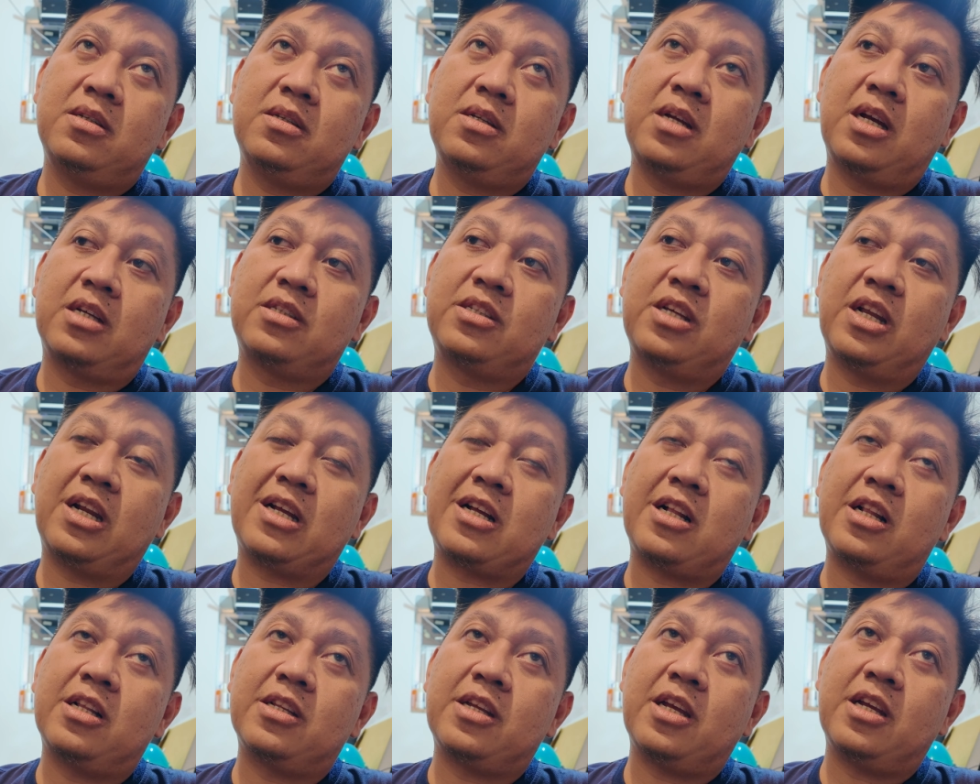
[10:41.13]
ya
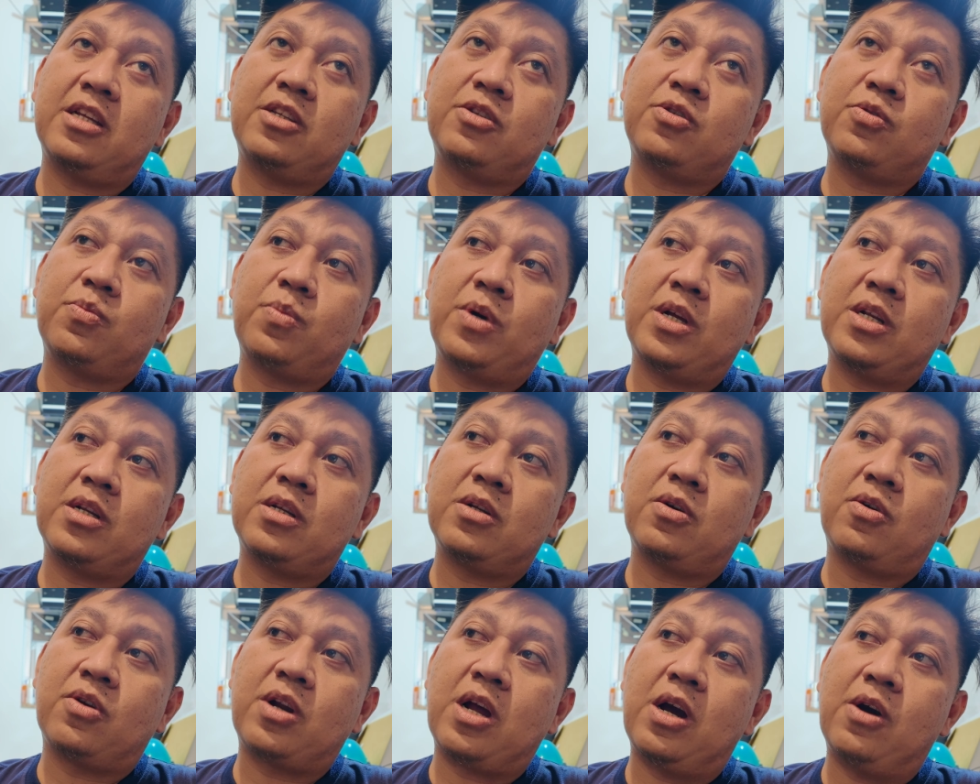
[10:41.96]
circle-nya cuman
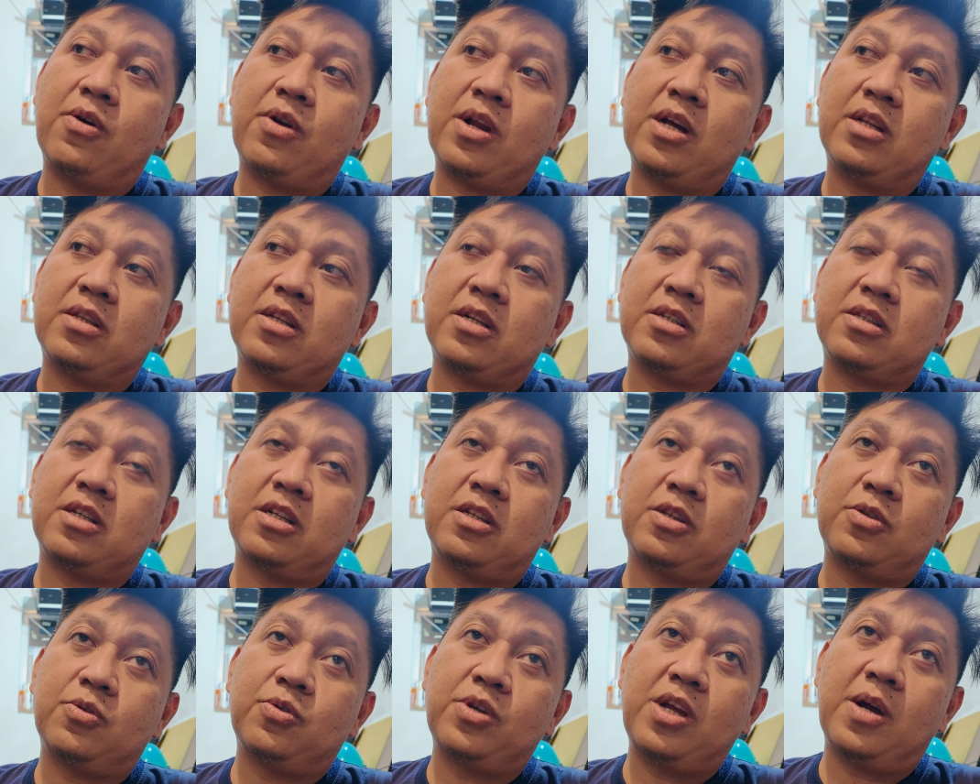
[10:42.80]
orang-orang
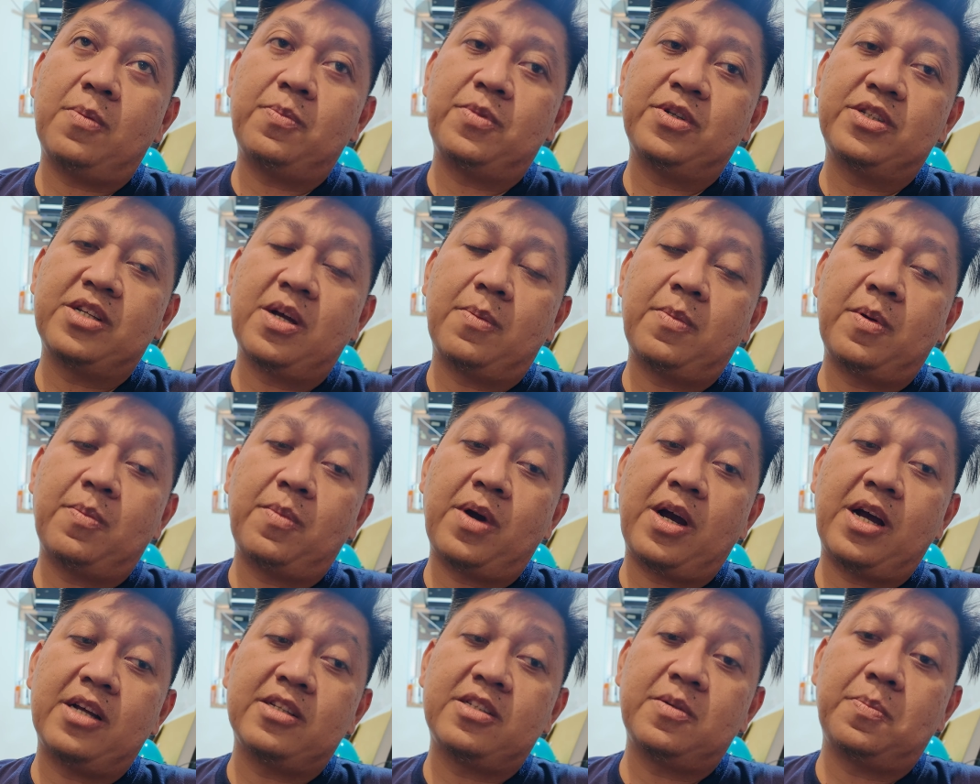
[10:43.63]
tertentu yang bisa
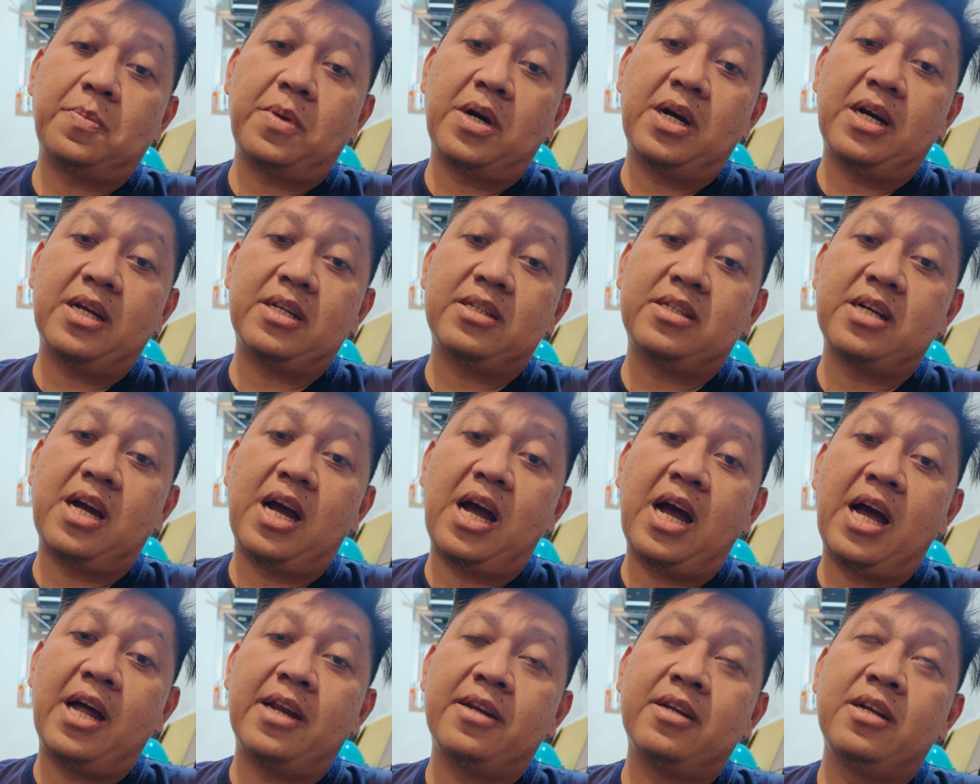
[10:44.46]
memang ngasih
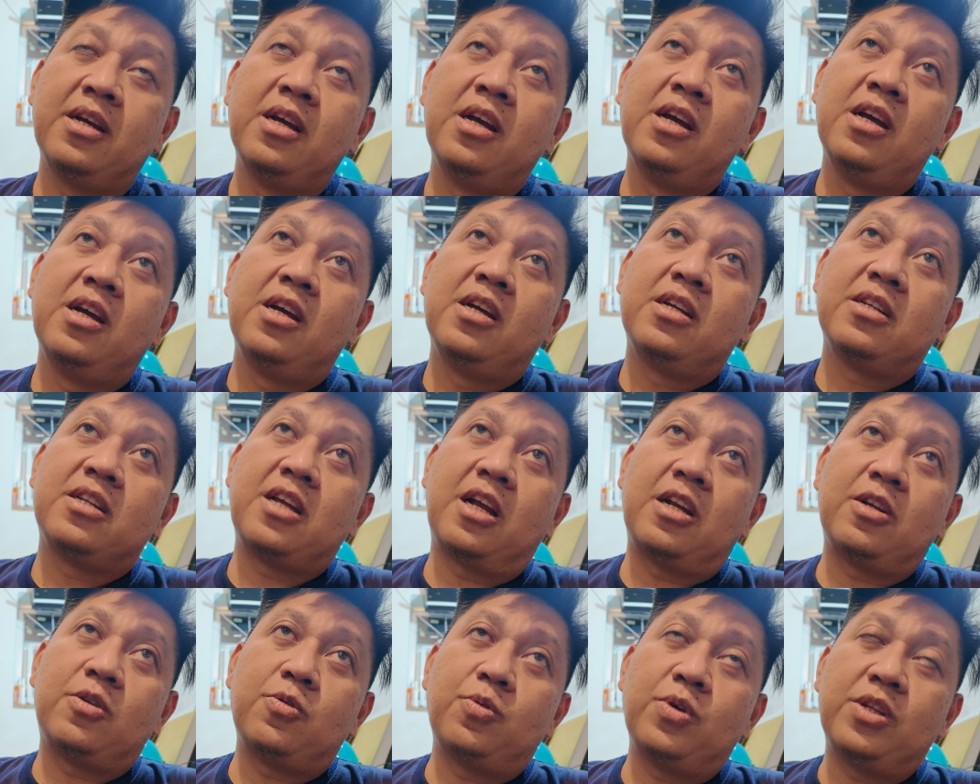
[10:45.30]
pengerjaan
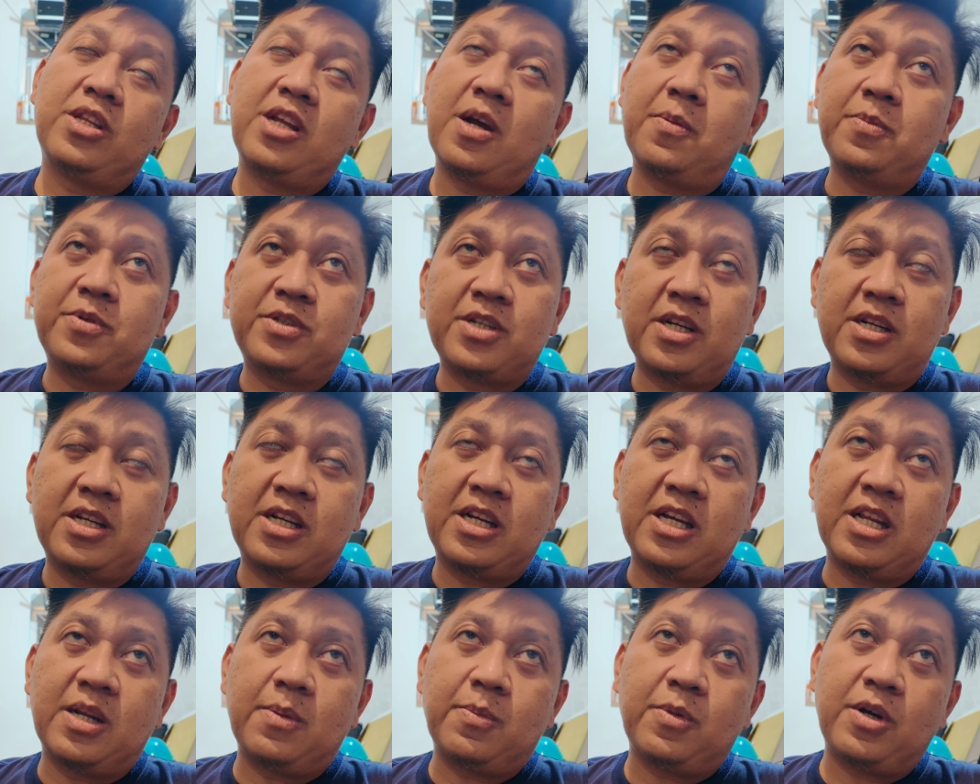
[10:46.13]
dan duitnya bisa
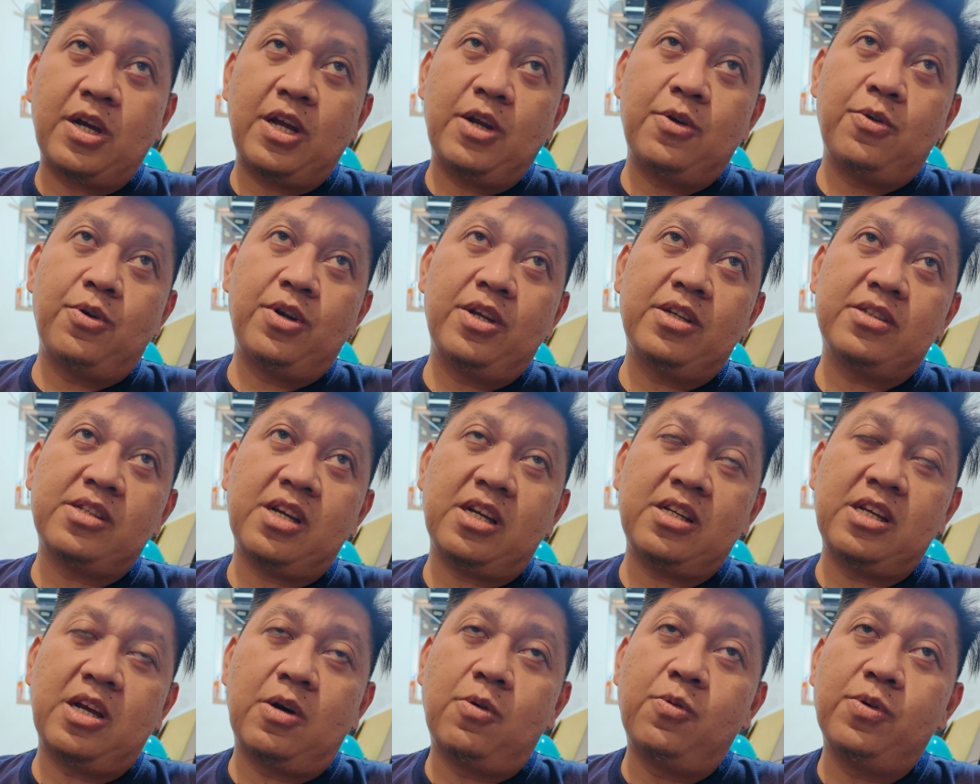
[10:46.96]
dikirim ke
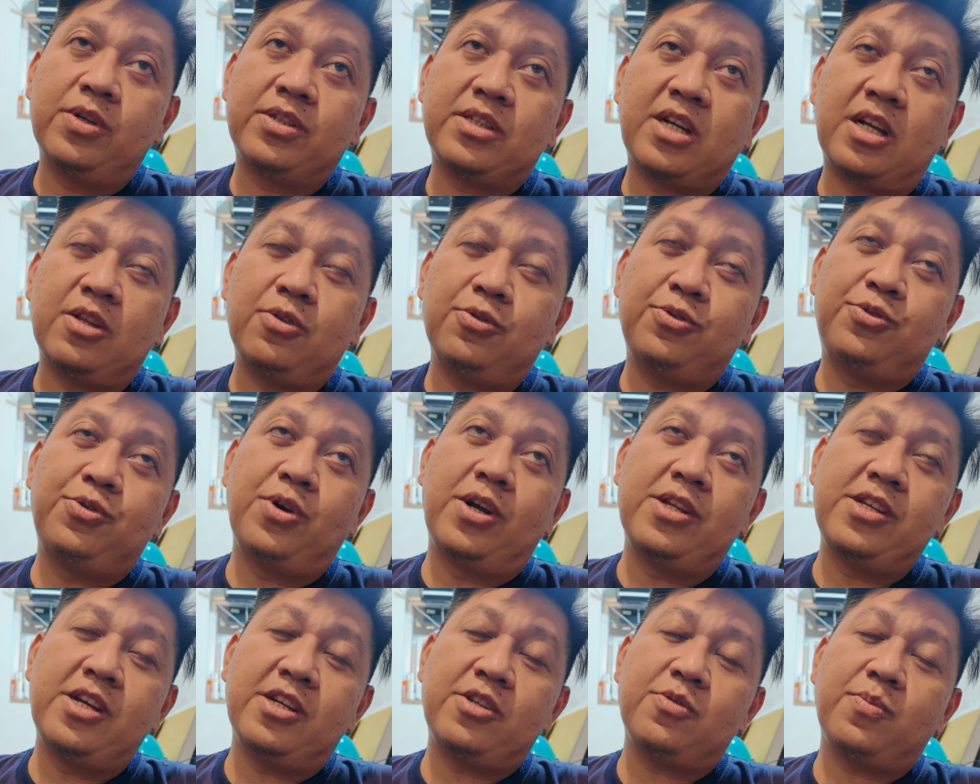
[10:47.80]
Indonesia ya wes kan
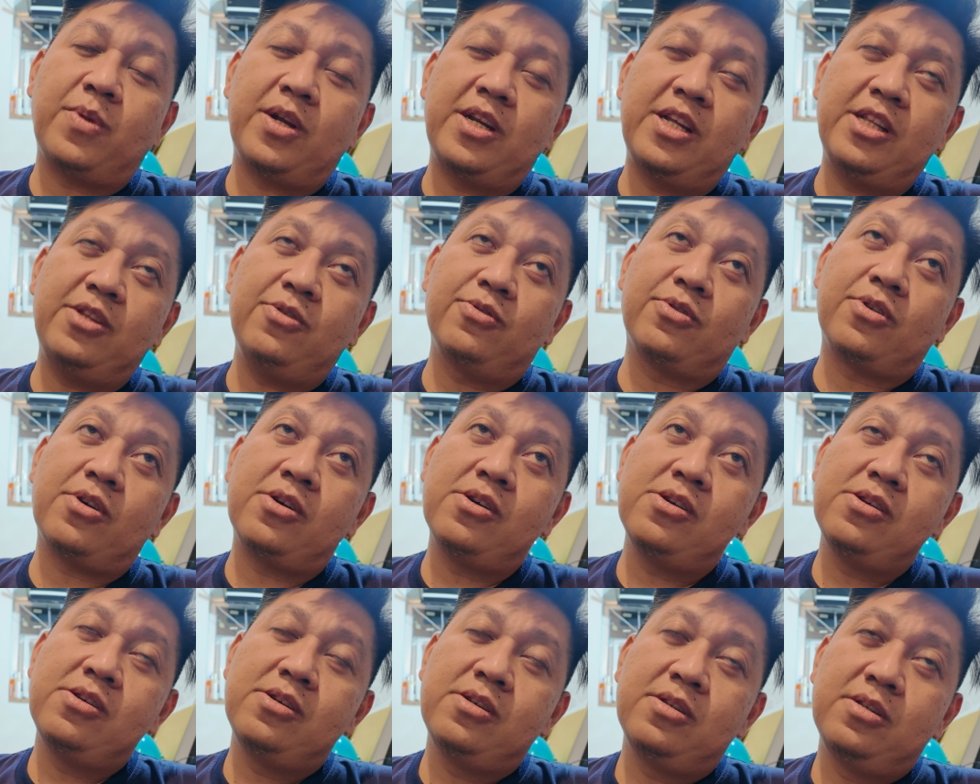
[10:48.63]
tujuannya cuman itu
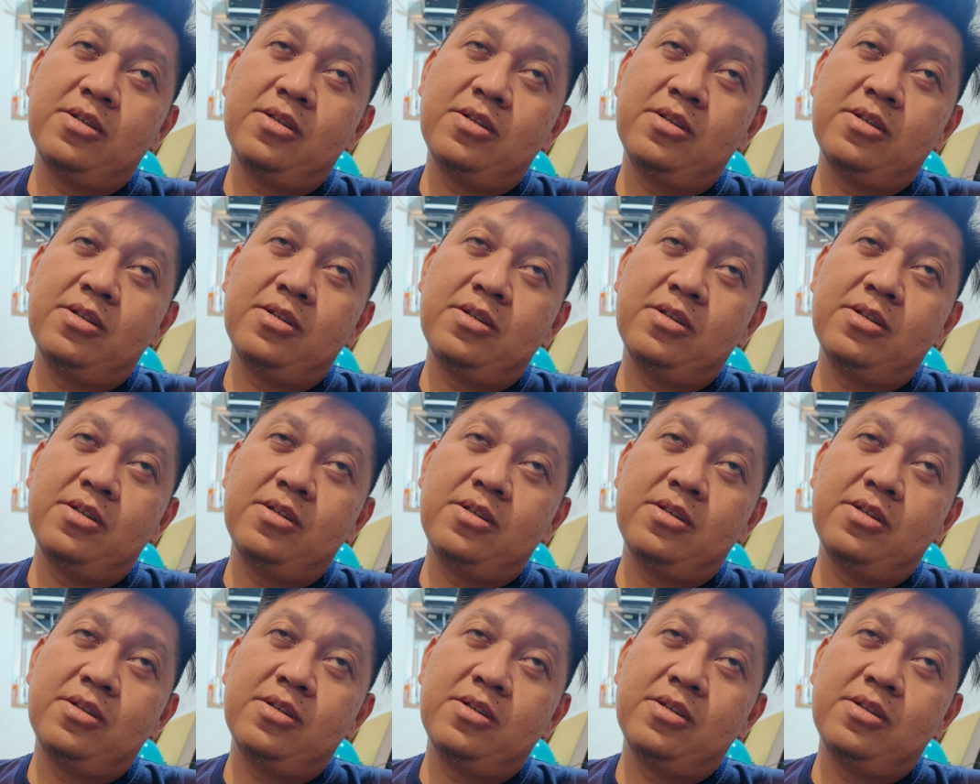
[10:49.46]
toh